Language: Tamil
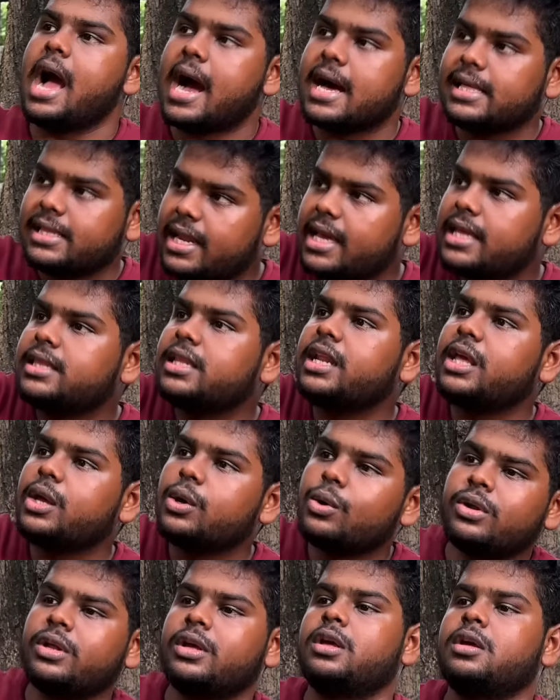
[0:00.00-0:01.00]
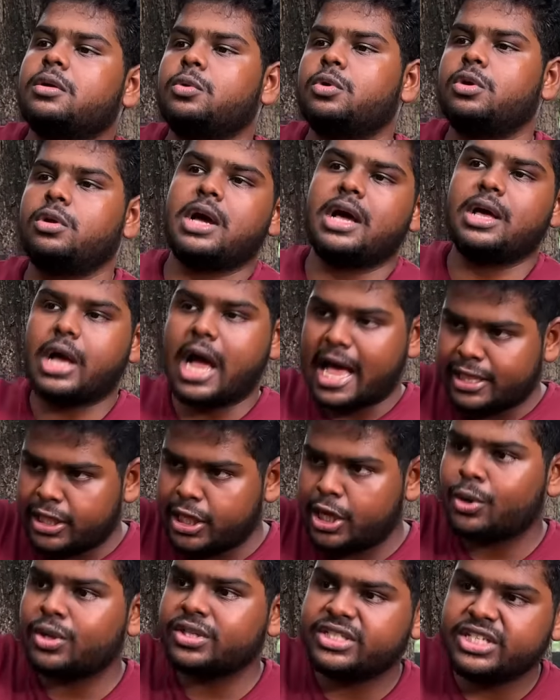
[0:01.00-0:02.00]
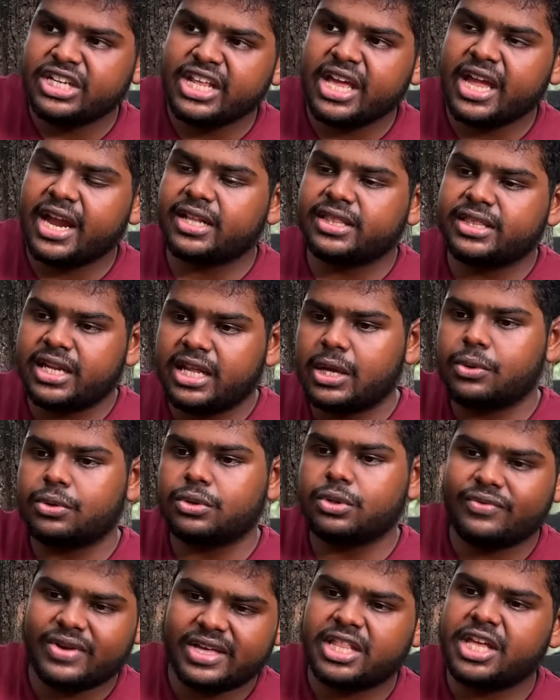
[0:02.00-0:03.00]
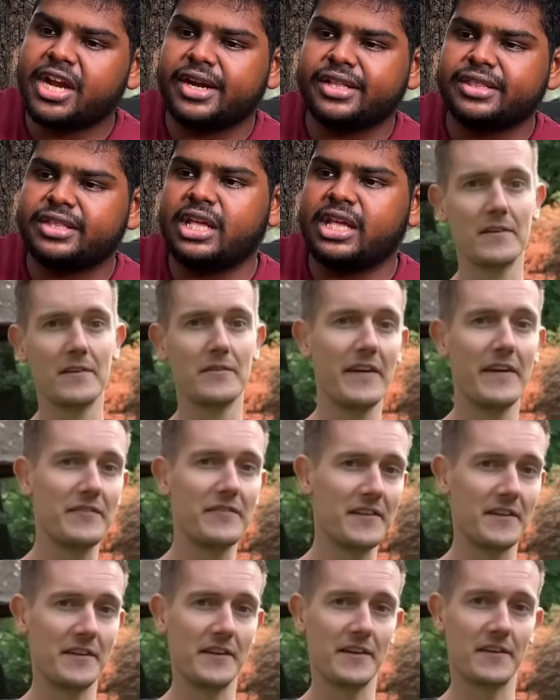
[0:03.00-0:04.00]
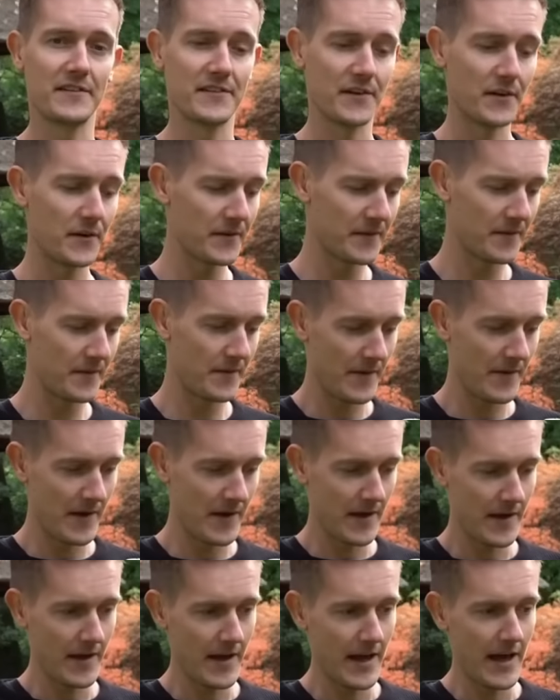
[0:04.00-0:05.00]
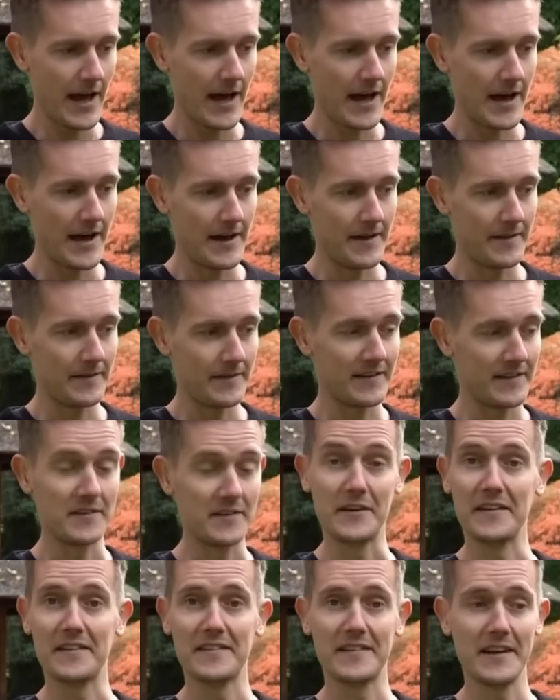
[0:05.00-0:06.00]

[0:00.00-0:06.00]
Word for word: அதுலேருந்து நீங்கள் ஒரு ஒரு அதையோட ஜீனியை எடுத்து நீங்கள் வந்து விதையை எடுத்து ஒரு போன் சைட்ரியாக மேக் பண்ணுறீங்கன்னு வச்சுங்களேன் அது வந்து